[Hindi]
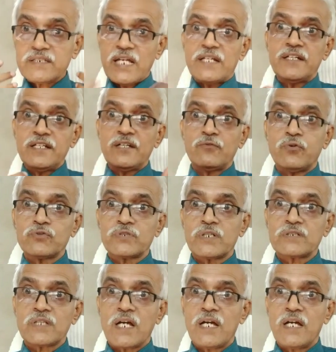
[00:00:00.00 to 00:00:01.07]
शारीरिक हो
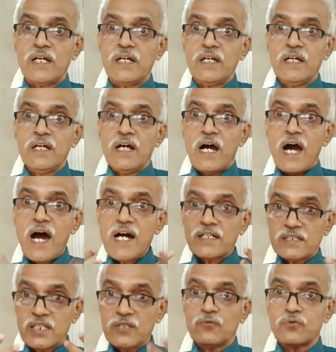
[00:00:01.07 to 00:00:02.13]
सकता है
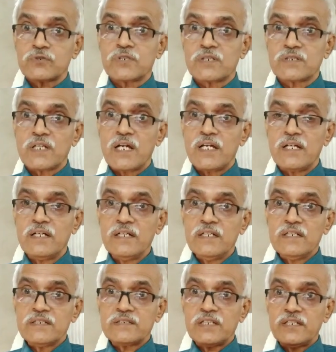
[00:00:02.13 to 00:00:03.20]
आर्थिक हो सकता है
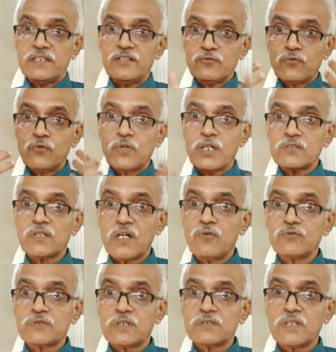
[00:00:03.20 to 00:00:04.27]
शरीर को खतरा
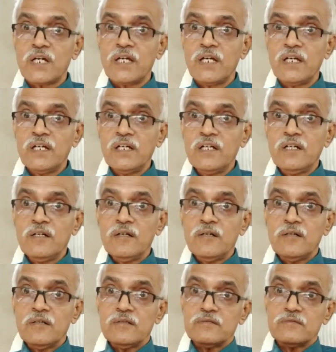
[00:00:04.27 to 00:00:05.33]
हो सकता है
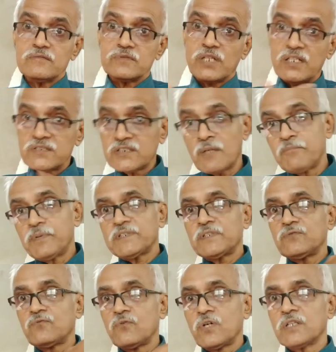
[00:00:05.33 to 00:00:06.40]
धन
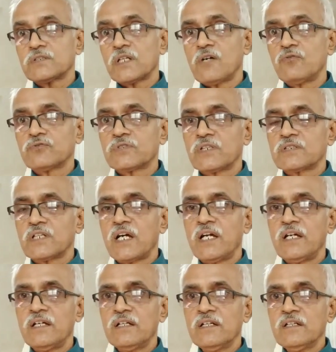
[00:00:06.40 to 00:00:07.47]
संपत्ति को खतरा हो सकता
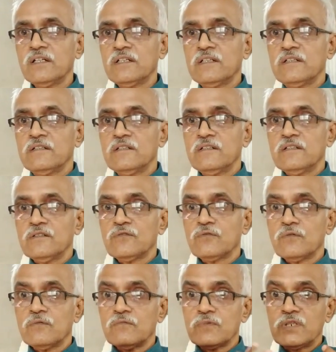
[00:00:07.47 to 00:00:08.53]
है
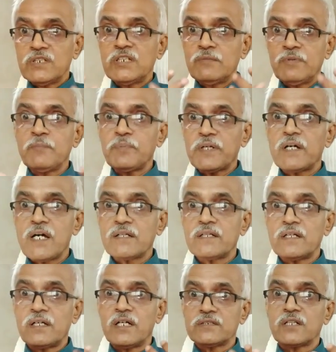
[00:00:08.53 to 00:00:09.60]
किसी भी प्रकार
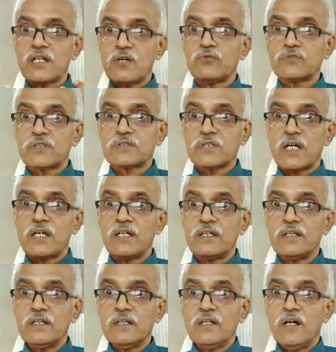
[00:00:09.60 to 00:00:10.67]
का खतरा हो सकता है
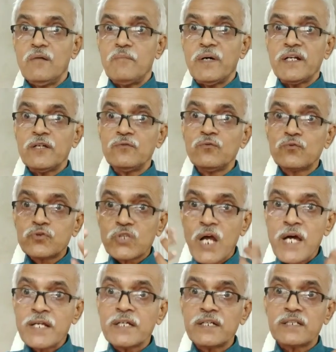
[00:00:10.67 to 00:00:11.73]
माने
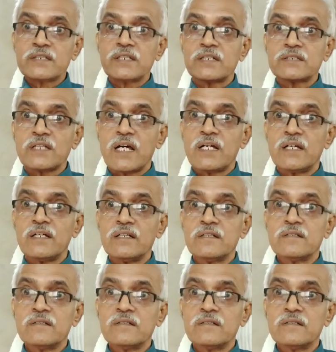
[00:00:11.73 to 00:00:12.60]
नुकसान कर सकता है